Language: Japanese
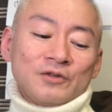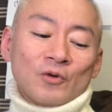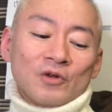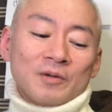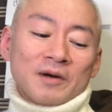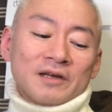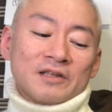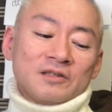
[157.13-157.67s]
いとこ
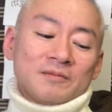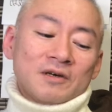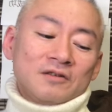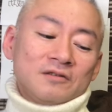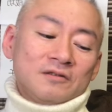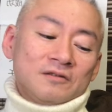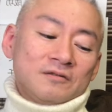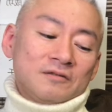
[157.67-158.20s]
で負けてしま
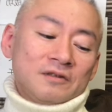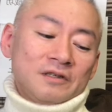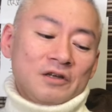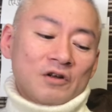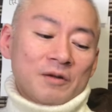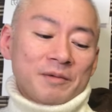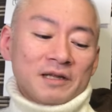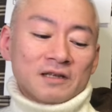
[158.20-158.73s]
う
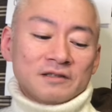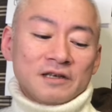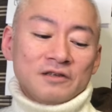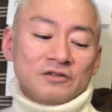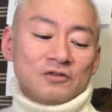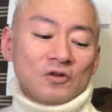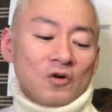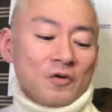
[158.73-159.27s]
レオナ・ペター
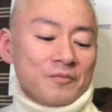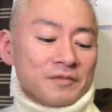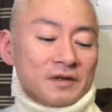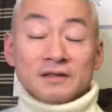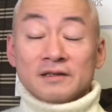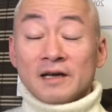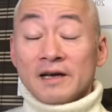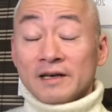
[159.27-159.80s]
選手と
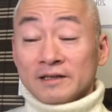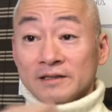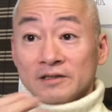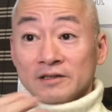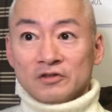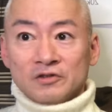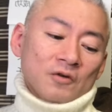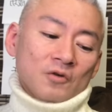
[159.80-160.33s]
タイガ選
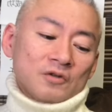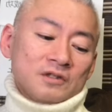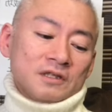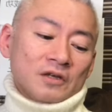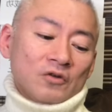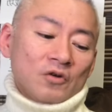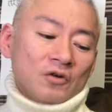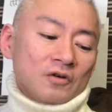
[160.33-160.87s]
手、こち
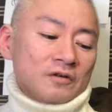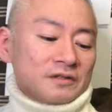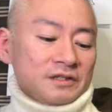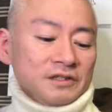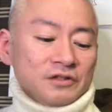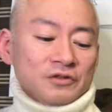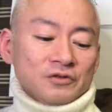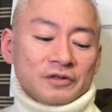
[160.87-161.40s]
らの
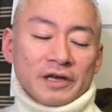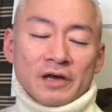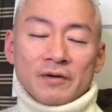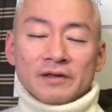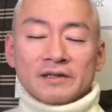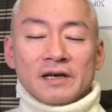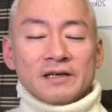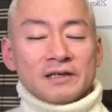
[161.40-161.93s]
新旧
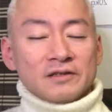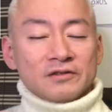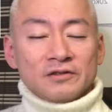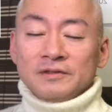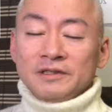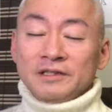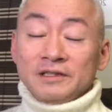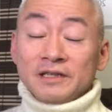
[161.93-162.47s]
K1 対決
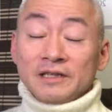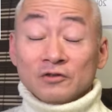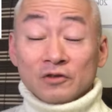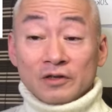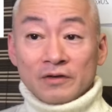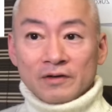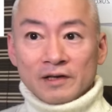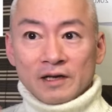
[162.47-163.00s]
になる
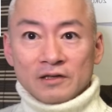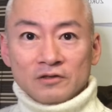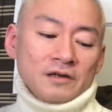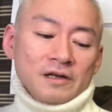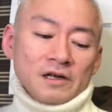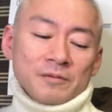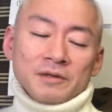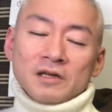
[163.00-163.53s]
のではないでしょう
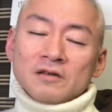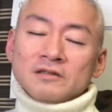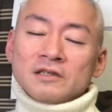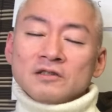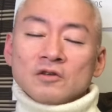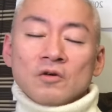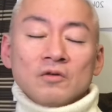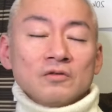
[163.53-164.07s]
か。レオナ・ペター
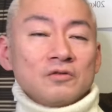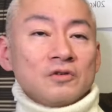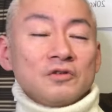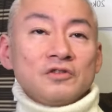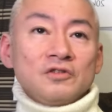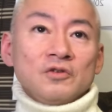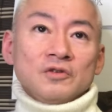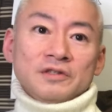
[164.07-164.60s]
選手は本当に
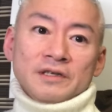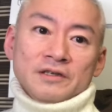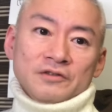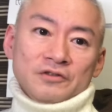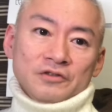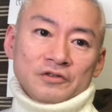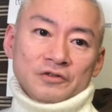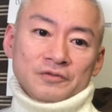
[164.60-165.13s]
強い選
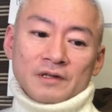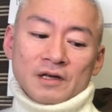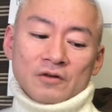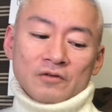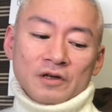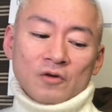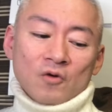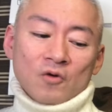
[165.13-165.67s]
手な
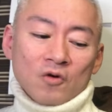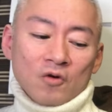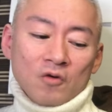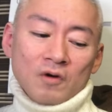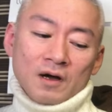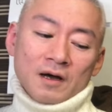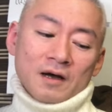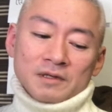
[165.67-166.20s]
ので、こ
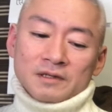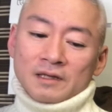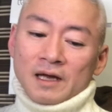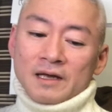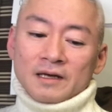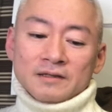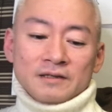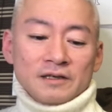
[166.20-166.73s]
こは
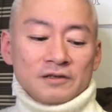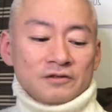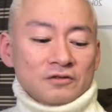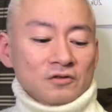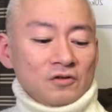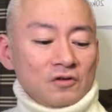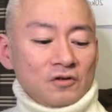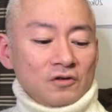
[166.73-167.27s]
タイガ選
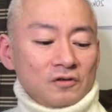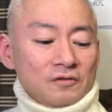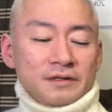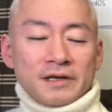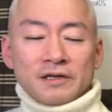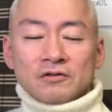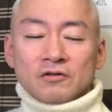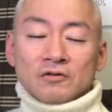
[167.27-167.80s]
手の
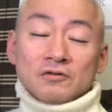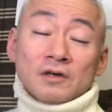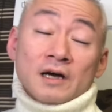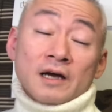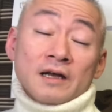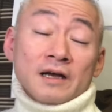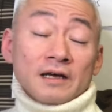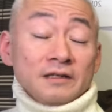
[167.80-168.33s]
出入りの
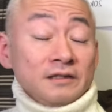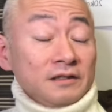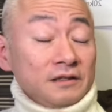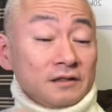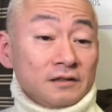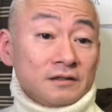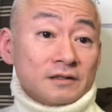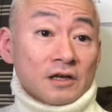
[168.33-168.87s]
速
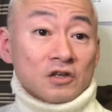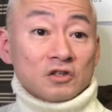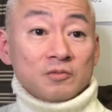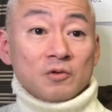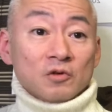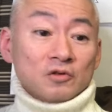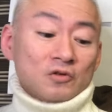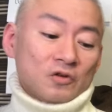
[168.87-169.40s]
い
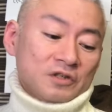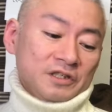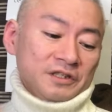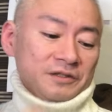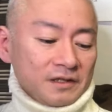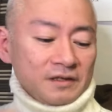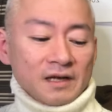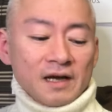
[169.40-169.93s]
サウスポーの動
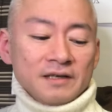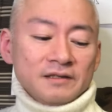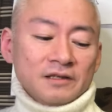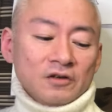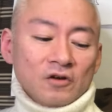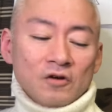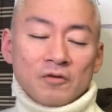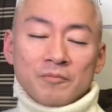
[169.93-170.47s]
きに対し
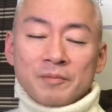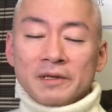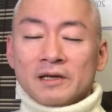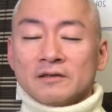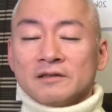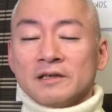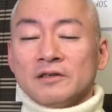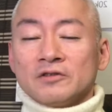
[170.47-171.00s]
ての
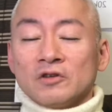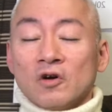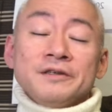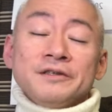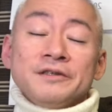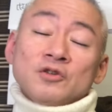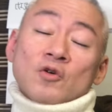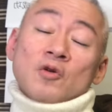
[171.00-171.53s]
ペター選手の
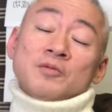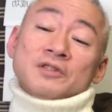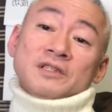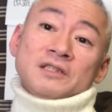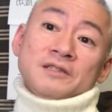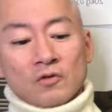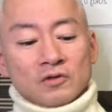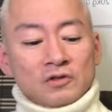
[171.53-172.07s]
石の拳、
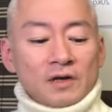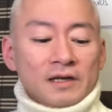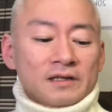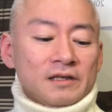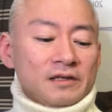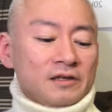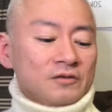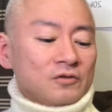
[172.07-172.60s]
こちらを当
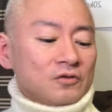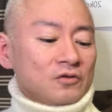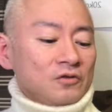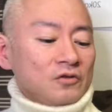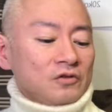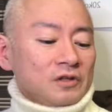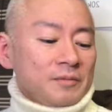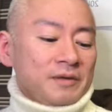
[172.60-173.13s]
てていくこと
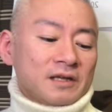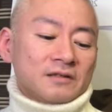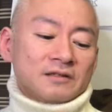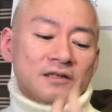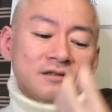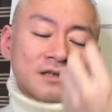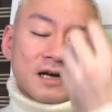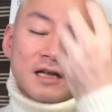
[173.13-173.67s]
によってペター
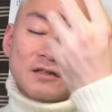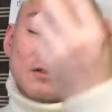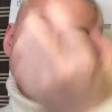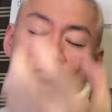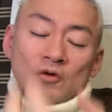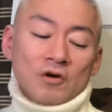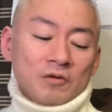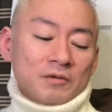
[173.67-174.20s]
選手は勝
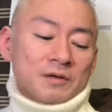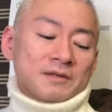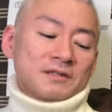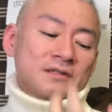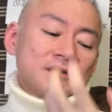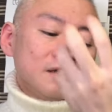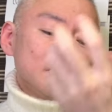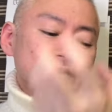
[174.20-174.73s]
つとは思いま
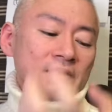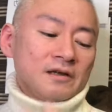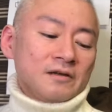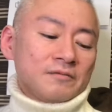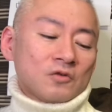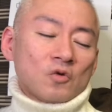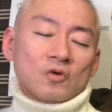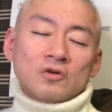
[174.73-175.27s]
す。
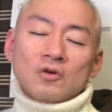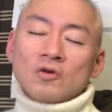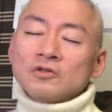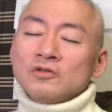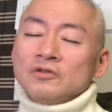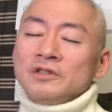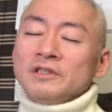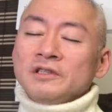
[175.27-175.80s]
で、
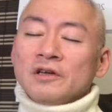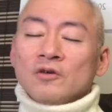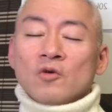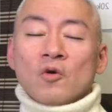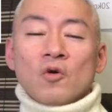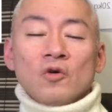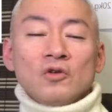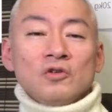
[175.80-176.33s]

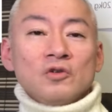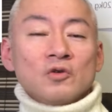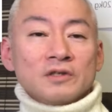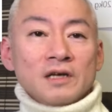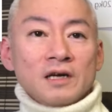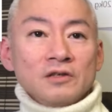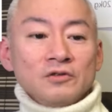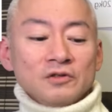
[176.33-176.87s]
62.5、与
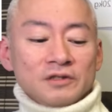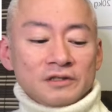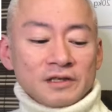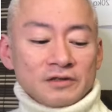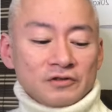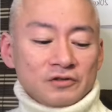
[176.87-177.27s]
沢祐樹選